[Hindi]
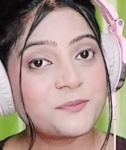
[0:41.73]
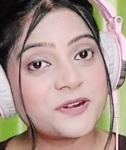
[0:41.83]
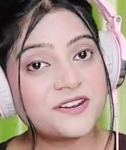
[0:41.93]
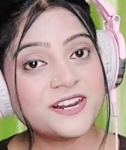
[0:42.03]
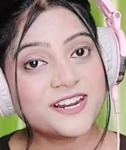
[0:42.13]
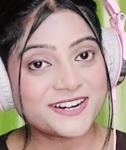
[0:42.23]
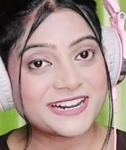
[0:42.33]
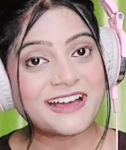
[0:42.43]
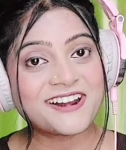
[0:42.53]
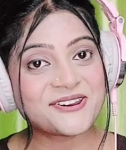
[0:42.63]
पे ट्रेलर
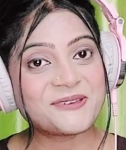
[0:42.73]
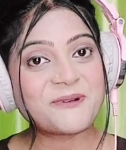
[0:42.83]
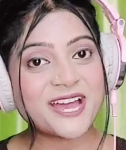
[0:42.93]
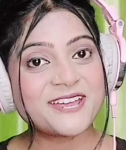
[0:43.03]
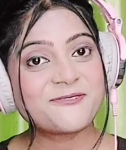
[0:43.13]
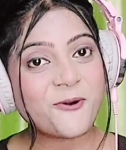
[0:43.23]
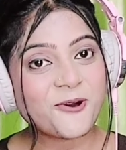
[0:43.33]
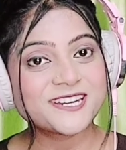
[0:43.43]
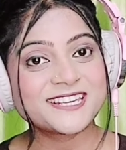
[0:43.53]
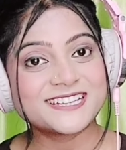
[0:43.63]
निकाल रहे हैं भाई
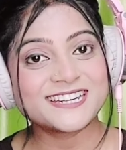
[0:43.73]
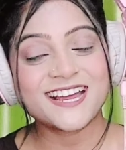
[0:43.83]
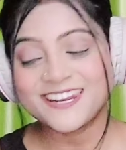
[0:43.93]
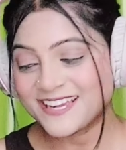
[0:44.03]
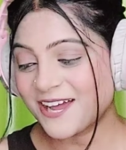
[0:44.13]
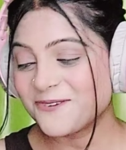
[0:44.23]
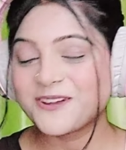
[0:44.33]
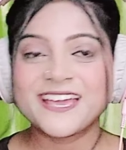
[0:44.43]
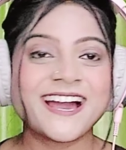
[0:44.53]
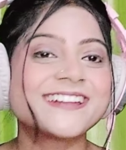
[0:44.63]
और कितना
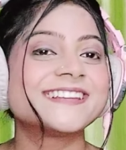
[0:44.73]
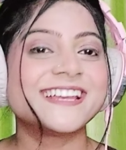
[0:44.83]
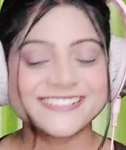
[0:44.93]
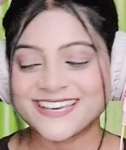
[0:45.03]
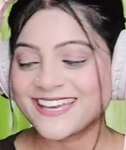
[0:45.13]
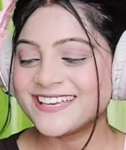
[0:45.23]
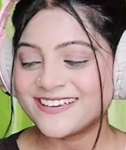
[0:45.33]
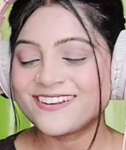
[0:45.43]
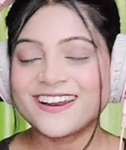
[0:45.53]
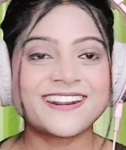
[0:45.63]
निकालोगे यार देखते हैं
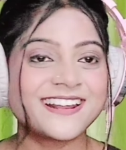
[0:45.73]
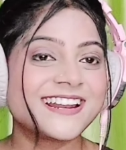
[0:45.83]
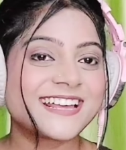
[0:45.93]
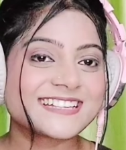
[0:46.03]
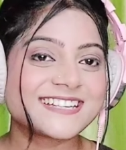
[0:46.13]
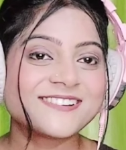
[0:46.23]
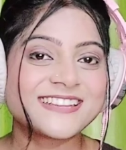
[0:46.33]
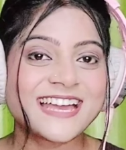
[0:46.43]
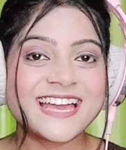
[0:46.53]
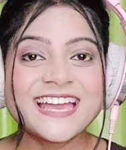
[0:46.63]
ये वाला ट्रेलर कैसा
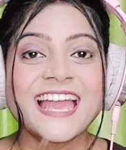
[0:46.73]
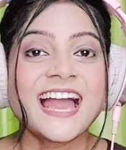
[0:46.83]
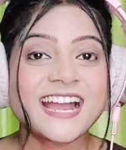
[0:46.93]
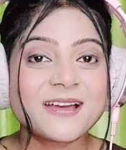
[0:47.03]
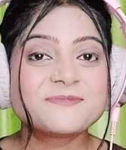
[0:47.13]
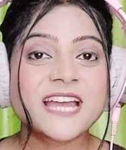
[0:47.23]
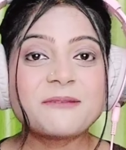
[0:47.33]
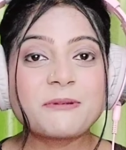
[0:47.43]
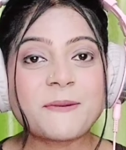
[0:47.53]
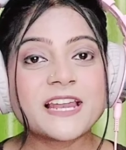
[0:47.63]
होता है अगर आप
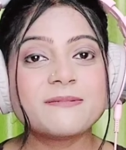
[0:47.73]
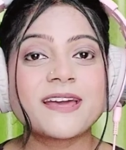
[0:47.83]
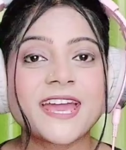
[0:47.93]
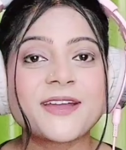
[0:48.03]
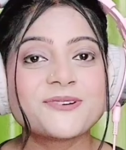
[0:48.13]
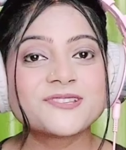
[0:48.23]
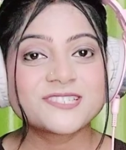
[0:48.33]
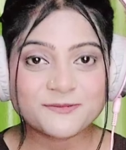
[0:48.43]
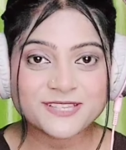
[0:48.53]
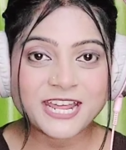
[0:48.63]
चैनल पर पहली बार आए हो तो
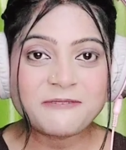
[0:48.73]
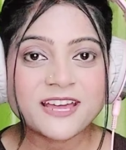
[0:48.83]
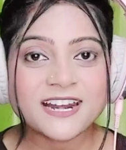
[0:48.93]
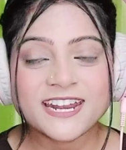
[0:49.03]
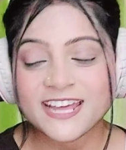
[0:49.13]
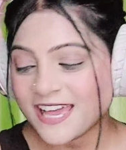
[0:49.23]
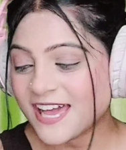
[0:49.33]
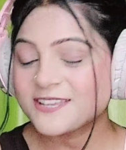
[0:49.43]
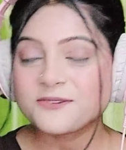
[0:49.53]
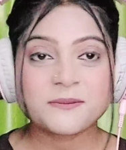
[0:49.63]
सब्सक्राइब कर लेना
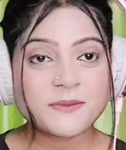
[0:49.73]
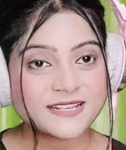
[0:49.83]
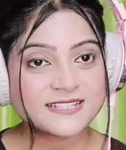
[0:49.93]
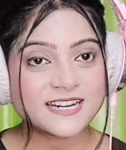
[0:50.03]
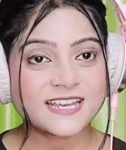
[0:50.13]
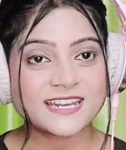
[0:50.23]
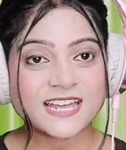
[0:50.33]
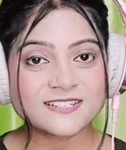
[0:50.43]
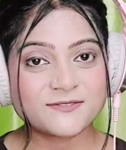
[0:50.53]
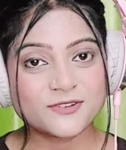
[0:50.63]
यार क्योंकि मैं इस तरह की
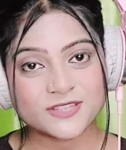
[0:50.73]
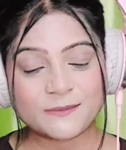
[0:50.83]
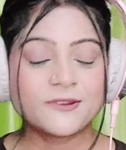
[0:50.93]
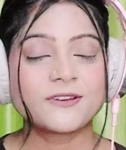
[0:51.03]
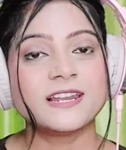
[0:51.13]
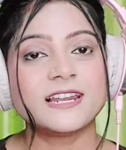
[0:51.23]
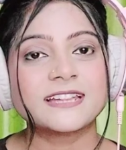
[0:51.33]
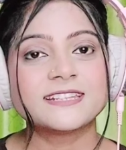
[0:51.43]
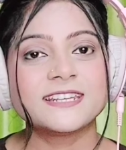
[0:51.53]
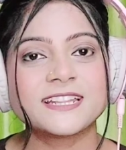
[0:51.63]
रिएक्शन वीडियोज आप लोग के लिए
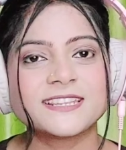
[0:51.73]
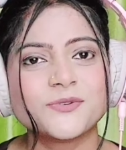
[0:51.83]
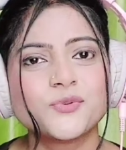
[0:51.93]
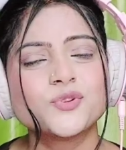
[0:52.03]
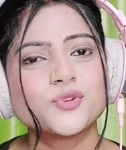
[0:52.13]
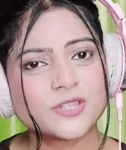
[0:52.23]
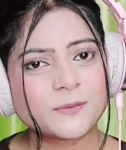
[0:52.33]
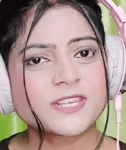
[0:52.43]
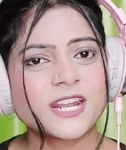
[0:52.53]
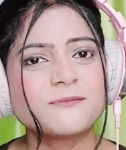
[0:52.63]
लाती रहती हूँ तो
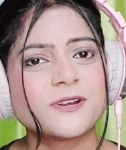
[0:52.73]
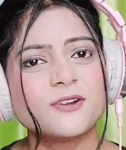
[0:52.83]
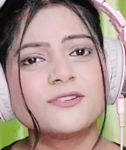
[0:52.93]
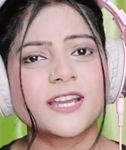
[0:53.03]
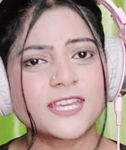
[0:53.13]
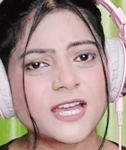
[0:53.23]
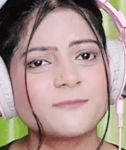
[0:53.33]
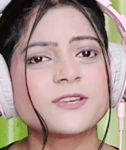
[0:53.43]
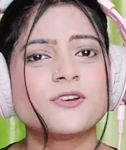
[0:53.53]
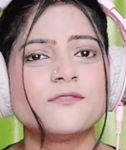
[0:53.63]
सब्सक्राइब कर लो ताकि
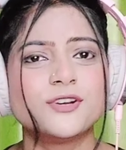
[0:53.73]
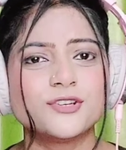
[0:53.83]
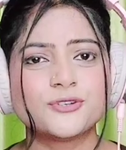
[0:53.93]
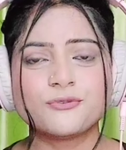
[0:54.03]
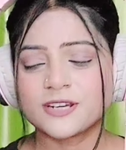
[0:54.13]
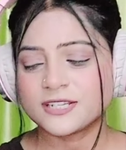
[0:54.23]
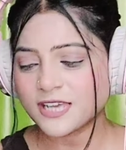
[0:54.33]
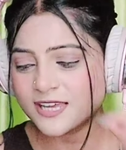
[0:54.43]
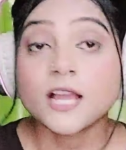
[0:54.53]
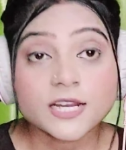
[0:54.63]
आपसे कोई वीडियो छूट ना
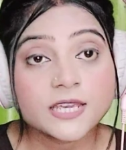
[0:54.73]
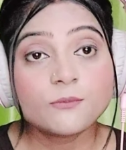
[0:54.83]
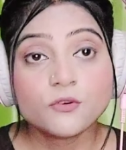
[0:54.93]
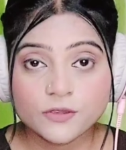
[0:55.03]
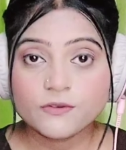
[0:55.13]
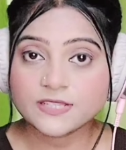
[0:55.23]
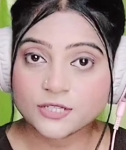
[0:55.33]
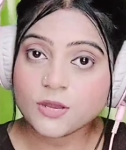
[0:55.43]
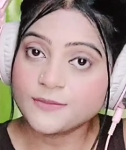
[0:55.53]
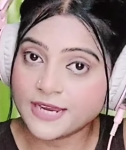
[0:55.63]
जाए ये मूवी
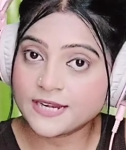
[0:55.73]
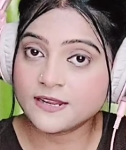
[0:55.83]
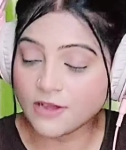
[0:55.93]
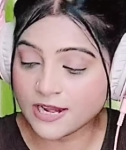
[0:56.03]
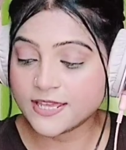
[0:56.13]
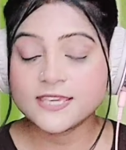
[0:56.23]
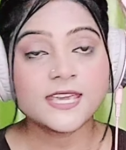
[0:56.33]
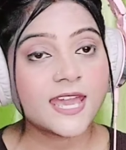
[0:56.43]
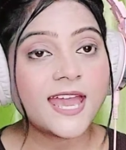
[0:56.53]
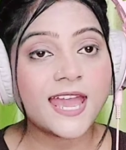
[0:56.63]
वैसे तो हम देखने वाले
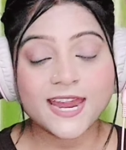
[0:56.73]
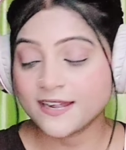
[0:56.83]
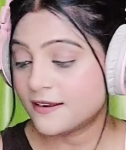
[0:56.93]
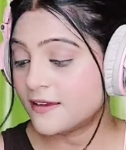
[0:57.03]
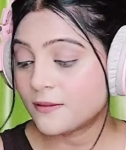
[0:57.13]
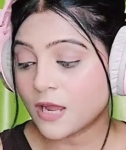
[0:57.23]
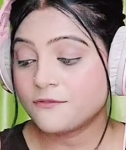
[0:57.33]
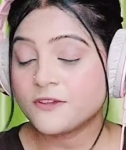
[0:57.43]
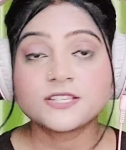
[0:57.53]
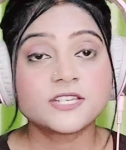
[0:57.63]
ही हैं एंड
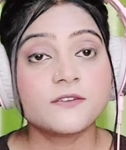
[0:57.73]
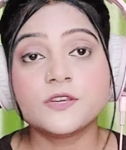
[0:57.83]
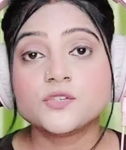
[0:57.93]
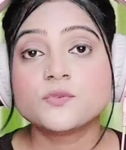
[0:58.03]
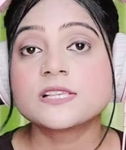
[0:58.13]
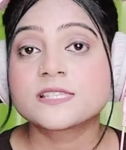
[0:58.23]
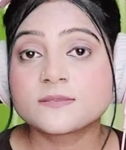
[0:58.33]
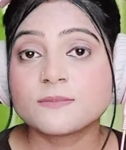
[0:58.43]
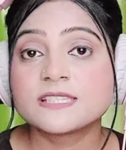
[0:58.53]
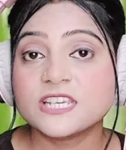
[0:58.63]
काफ़ी अच्छे विजुअल्स
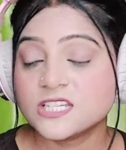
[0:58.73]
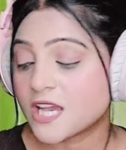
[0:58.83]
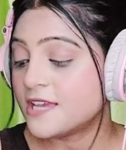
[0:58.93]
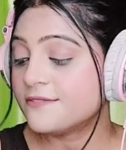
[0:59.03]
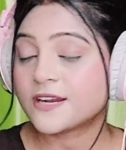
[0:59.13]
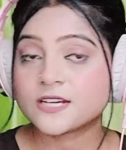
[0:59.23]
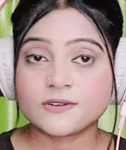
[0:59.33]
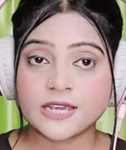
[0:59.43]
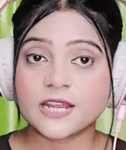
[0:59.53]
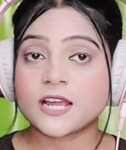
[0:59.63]
इसमें सी इफेक्ट
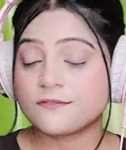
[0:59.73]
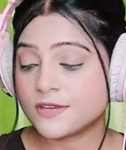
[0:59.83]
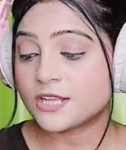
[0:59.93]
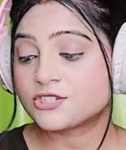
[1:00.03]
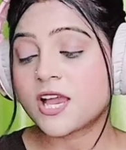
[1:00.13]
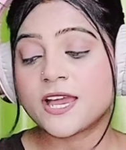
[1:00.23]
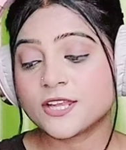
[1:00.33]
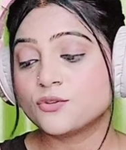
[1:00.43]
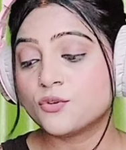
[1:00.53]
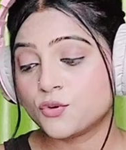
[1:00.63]
वगैरह काफ़ी अच्छा
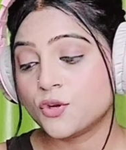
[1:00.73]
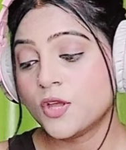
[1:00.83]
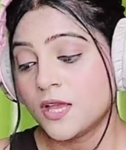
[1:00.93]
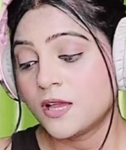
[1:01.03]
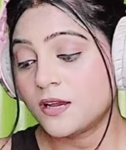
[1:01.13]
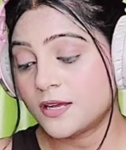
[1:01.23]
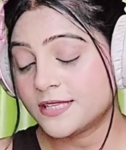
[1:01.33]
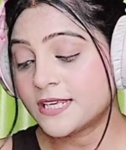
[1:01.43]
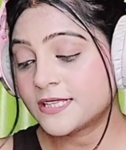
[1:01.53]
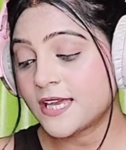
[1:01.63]
है तो
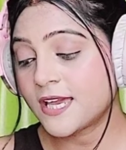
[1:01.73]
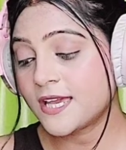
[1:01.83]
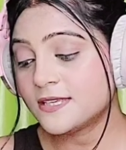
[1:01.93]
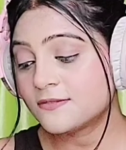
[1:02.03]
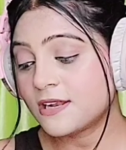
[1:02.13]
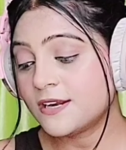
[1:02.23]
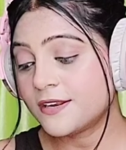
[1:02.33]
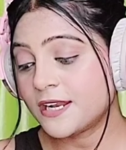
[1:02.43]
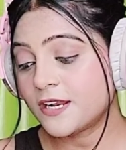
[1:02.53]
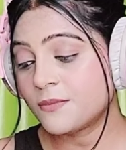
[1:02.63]
देखते हैं इस वाले
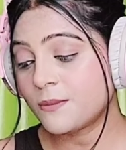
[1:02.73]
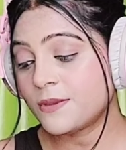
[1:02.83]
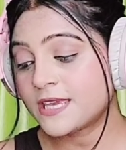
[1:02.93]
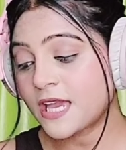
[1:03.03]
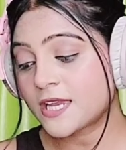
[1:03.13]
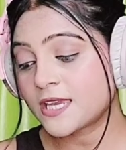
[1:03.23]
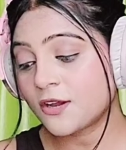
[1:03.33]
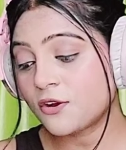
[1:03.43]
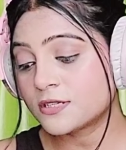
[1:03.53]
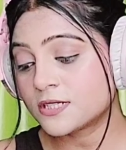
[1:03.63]
ट्रेलर में हमें क्या
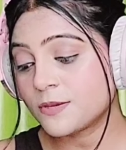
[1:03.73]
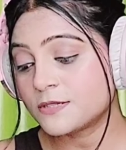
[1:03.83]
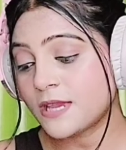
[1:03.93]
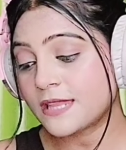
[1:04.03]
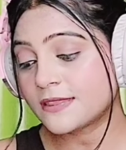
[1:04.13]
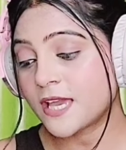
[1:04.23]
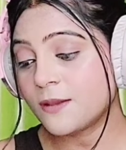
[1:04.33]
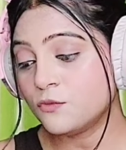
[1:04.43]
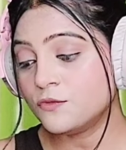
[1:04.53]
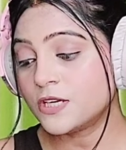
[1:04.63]
क्या और समझ में आता
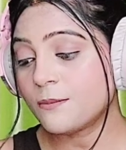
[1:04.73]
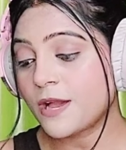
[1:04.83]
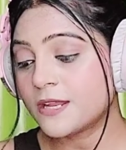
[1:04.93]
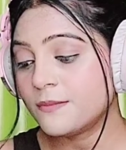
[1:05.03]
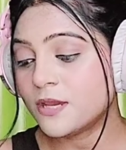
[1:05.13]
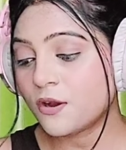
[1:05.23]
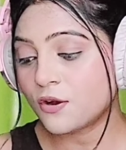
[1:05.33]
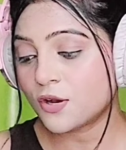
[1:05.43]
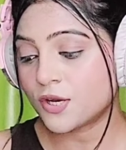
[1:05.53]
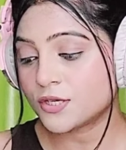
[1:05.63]
है मूवी के बारे में
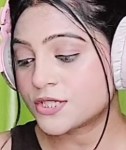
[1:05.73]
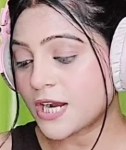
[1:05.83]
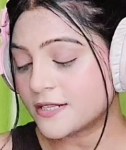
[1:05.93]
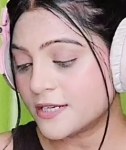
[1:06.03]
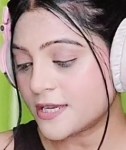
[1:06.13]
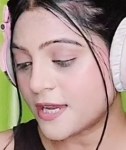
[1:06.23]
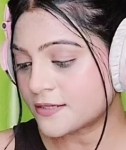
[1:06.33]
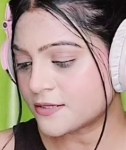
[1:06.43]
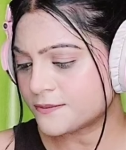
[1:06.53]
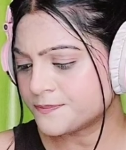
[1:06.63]
स्टार्ट द
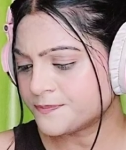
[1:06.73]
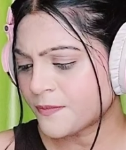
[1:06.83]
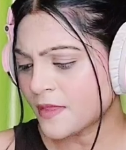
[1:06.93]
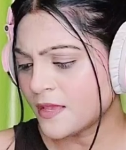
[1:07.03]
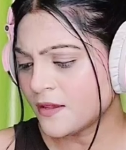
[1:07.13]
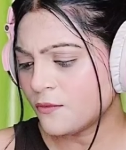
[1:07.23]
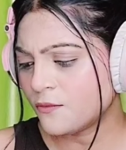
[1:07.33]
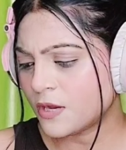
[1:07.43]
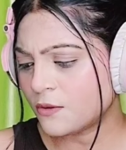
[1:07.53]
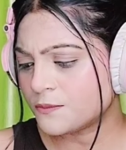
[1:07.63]

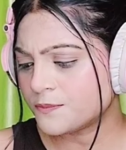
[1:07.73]
रिएक्शन वाओ